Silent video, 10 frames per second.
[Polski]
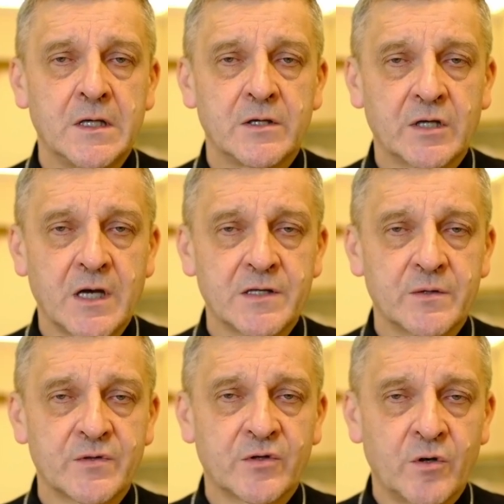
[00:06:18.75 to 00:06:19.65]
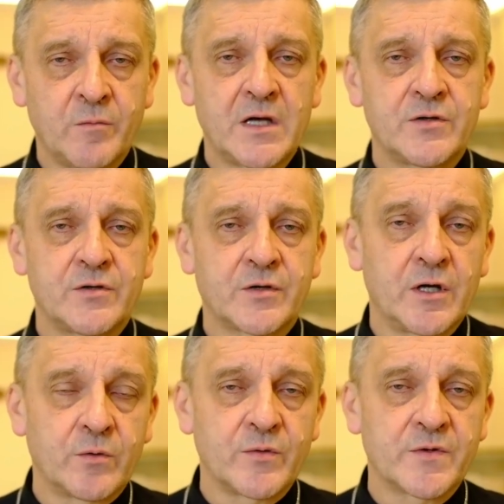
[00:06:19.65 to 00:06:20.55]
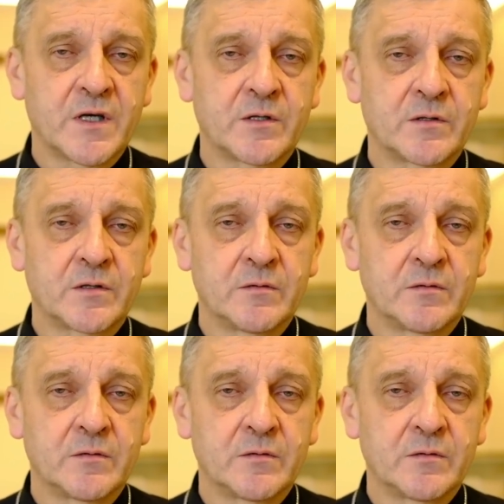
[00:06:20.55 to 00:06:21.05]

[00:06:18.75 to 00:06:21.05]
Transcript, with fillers: że kazał zgromadzić kilkuset